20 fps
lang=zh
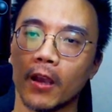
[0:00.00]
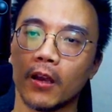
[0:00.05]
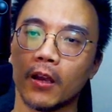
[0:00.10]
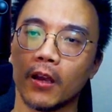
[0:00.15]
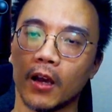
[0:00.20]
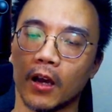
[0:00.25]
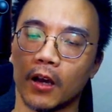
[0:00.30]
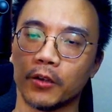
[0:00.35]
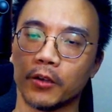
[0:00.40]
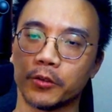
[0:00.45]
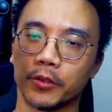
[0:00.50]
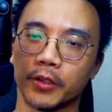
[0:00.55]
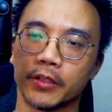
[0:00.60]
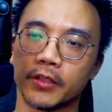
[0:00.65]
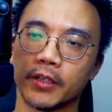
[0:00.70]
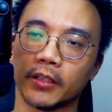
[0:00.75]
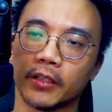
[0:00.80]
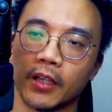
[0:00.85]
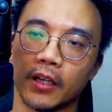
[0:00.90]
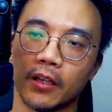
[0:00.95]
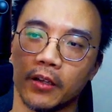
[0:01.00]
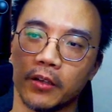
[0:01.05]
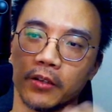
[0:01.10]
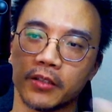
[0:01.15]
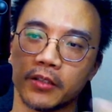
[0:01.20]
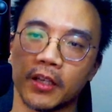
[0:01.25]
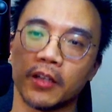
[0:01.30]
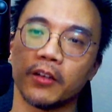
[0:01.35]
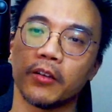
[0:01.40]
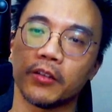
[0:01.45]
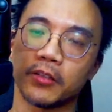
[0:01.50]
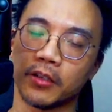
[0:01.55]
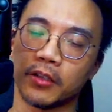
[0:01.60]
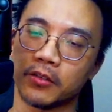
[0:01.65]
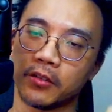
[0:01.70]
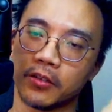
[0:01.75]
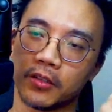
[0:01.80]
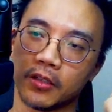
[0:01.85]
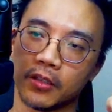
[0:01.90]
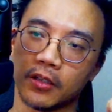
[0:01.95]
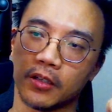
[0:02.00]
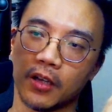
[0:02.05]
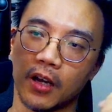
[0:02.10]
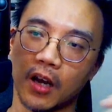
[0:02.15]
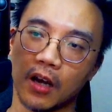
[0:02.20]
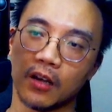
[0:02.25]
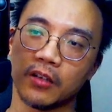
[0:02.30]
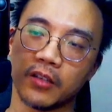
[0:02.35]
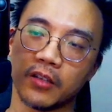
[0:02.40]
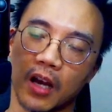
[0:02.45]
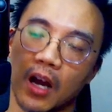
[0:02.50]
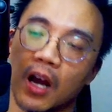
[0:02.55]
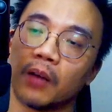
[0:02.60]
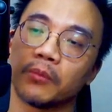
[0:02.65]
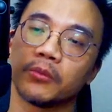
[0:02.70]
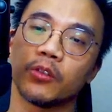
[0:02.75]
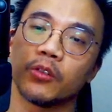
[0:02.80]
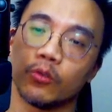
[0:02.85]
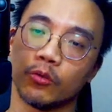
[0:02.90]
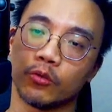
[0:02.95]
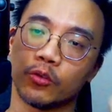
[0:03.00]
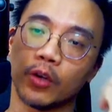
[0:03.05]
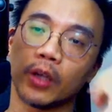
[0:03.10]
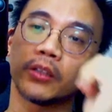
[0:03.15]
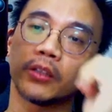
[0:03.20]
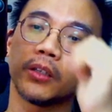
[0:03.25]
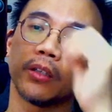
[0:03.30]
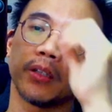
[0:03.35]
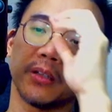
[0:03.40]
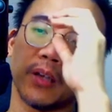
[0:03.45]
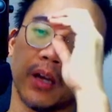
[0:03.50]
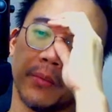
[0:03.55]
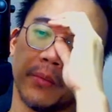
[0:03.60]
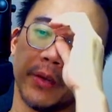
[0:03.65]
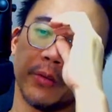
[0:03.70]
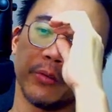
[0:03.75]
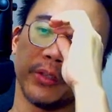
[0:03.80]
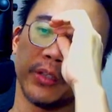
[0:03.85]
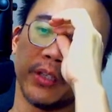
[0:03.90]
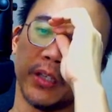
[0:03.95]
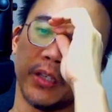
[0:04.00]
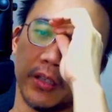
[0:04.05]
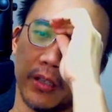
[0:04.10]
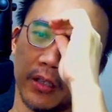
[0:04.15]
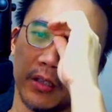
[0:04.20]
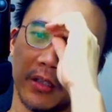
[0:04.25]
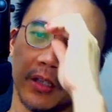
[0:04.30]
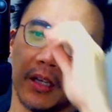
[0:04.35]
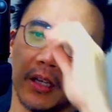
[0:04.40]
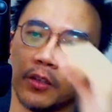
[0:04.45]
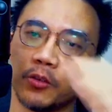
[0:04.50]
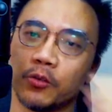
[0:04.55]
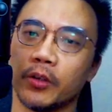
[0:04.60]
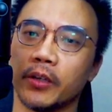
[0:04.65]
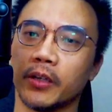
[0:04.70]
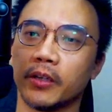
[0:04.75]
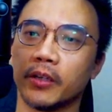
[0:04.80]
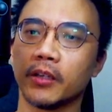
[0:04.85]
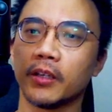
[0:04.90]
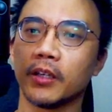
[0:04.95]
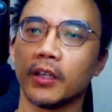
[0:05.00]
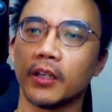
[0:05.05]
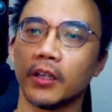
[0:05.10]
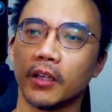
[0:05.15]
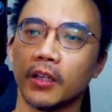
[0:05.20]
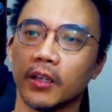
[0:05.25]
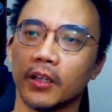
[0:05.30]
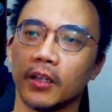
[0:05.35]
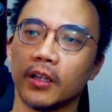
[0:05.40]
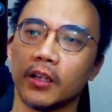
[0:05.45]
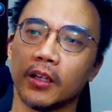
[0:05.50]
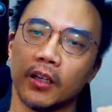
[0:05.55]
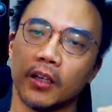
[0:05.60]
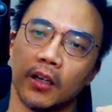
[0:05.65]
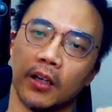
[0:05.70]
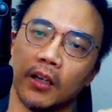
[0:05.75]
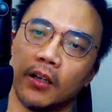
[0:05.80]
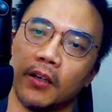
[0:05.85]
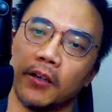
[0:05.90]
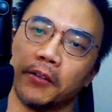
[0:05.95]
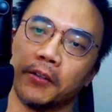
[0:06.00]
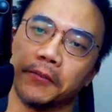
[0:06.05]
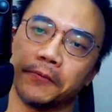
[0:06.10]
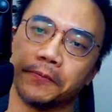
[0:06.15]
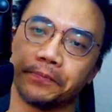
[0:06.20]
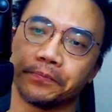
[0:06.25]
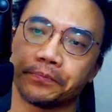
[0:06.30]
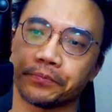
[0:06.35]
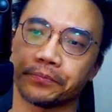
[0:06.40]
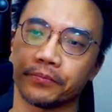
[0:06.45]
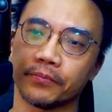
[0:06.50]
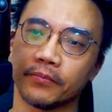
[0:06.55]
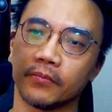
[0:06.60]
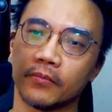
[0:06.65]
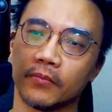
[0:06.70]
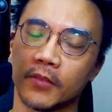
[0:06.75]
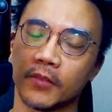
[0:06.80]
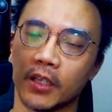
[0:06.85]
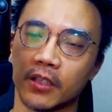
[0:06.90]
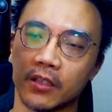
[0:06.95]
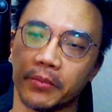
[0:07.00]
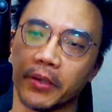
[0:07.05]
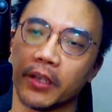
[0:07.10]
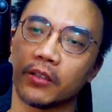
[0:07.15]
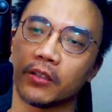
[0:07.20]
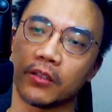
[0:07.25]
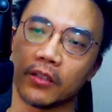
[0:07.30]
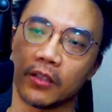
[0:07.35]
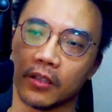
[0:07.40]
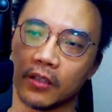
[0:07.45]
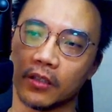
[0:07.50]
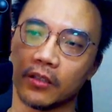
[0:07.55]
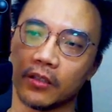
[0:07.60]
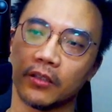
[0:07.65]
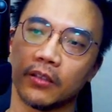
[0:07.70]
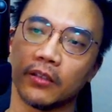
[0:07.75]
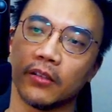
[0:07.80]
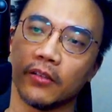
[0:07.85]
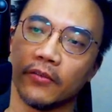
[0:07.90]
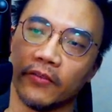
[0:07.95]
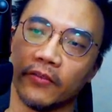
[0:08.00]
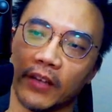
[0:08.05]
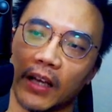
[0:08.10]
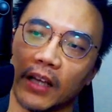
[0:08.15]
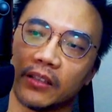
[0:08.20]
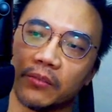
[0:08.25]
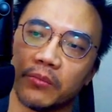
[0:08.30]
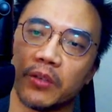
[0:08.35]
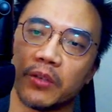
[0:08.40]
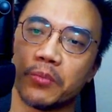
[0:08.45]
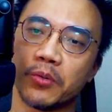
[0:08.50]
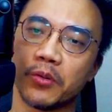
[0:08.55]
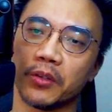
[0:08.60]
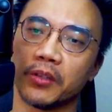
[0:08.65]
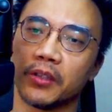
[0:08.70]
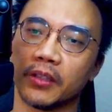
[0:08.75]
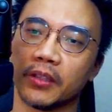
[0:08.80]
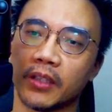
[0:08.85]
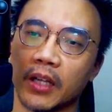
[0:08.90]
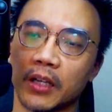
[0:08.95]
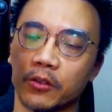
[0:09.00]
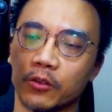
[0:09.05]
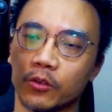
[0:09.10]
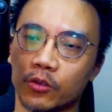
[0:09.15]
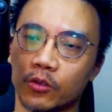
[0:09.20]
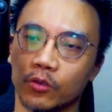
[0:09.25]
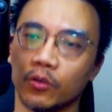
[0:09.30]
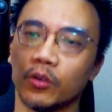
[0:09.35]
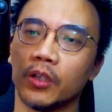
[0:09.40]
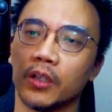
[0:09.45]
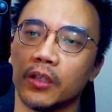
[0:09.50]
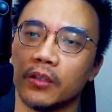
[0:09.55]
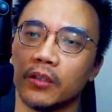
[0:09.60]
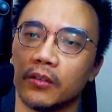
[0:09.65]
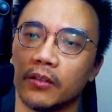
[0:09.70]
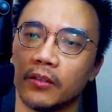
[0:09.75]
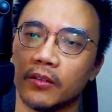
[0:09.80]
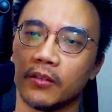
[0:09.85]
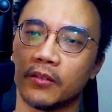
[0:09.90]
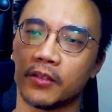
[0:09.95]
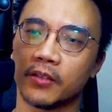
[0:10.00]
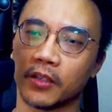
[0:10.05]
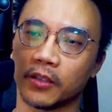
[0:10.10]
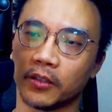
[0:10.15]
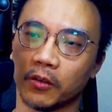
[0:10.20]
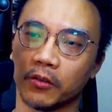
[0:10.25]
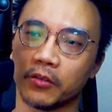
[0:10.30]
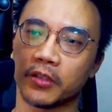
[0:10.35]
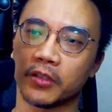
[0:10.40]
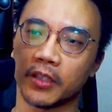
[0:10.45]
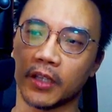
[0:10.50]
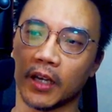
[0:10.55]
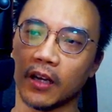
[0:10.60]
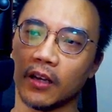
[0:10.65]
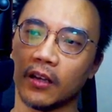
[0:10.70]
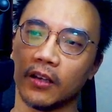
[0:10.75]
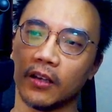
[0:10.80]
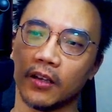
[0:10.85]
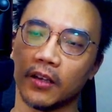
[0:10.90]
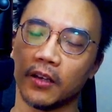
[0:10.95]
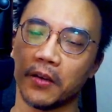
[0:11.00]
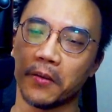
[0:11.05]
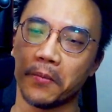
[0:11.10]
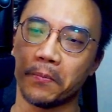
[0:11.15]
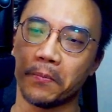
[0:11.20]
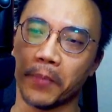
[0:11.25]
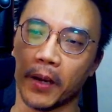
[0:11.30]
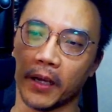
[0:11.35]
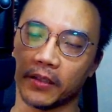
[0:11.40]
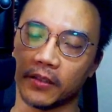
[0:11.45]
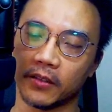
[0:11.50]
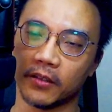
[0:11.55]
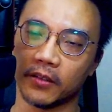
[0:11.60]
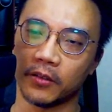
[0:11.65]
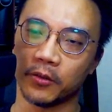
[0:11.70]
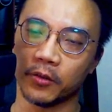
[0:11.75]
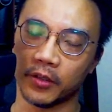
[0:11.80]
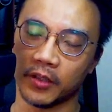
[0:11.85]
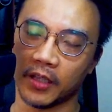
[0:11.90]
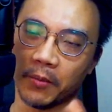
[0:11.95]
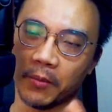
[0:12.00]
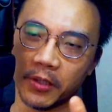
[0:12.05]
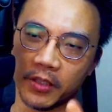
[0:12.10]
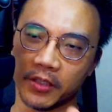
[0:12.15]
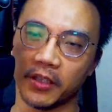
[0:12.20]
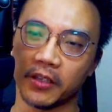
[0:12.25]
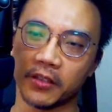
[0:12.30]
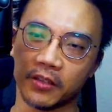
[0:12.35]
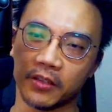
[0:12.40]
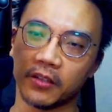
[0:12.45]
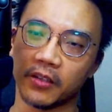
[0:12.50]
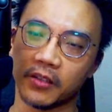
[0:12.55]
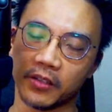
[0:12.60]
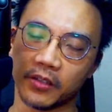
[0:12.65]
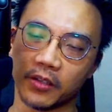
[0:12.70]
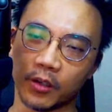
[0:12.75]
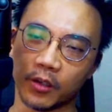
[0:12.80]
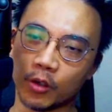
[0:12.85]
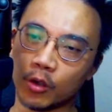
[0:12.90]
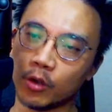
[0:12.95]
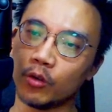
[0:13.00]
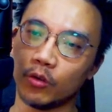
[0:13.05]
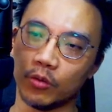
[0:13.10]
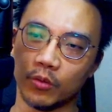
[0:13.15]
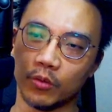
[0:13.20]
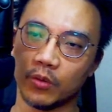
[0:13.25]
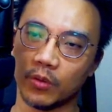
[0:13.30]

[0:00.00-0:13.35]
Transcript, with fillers: 好，所以在他六三六小时这个，而且 arm 是武装的，好，没问题。那所以，呃，在这边这个 Vladimir Putin 他就说了这个东西啊，把就是他们这次的这个 Coup